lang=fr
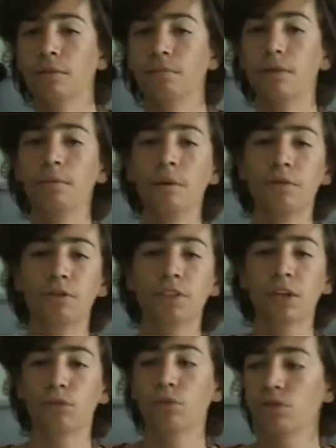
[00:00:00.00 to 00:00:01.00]
mais même j'ai envie de
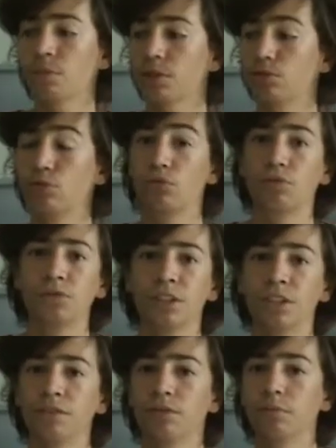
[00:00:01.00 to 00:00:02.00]
dire 3 ans parce que je
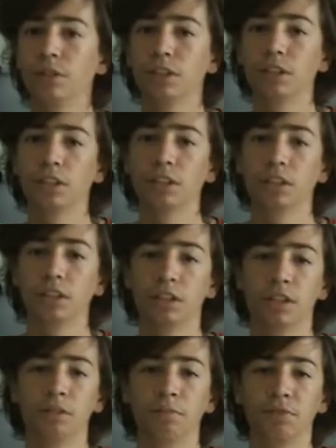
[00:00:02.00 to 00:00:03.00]
faisais des vidéos mais
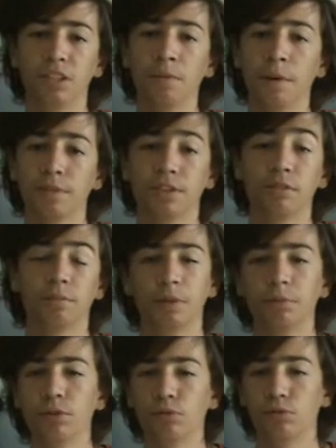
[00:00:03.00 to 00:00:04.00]
je ne les postais pas parce qu'il n'y avait pas
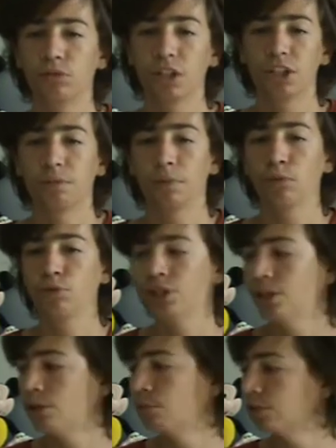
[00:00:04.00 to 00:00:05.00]
de micro tout ça, j'avais pas de
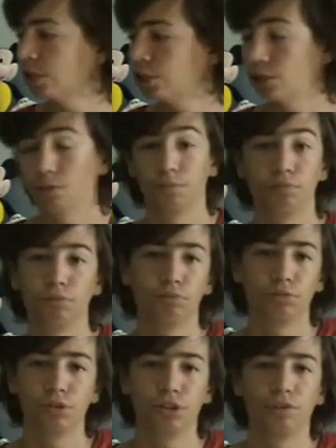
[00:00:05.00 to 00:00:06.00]
logiciel de montage et puis
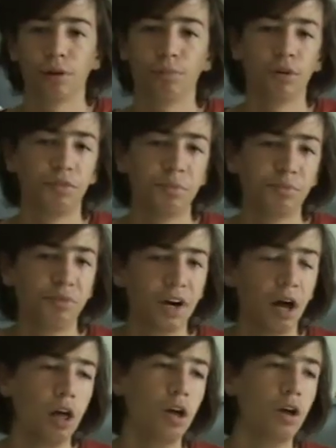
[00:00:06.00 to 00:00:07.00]
aussi j'avais un peu la flemme de le
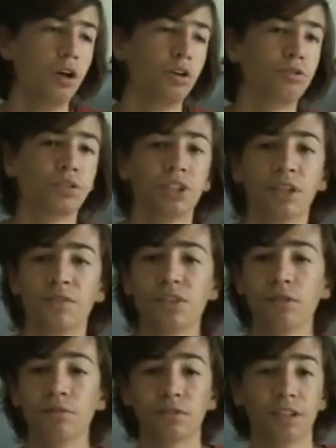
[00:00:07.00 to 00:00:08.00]
faire sur TDL
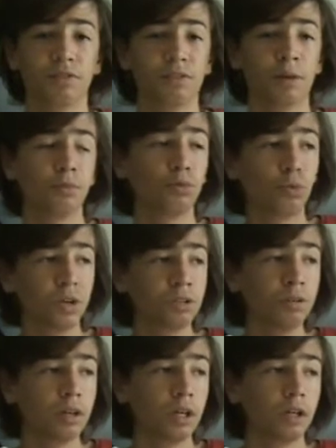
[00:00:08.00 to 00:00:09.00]
19 donc ça fait vraiment 3
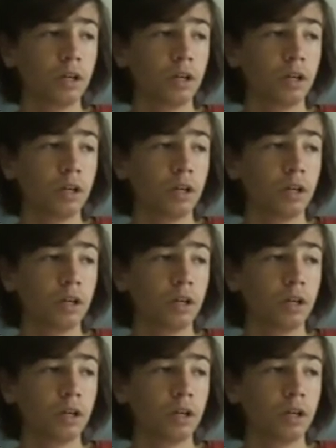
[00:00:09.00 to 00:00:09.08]
ans.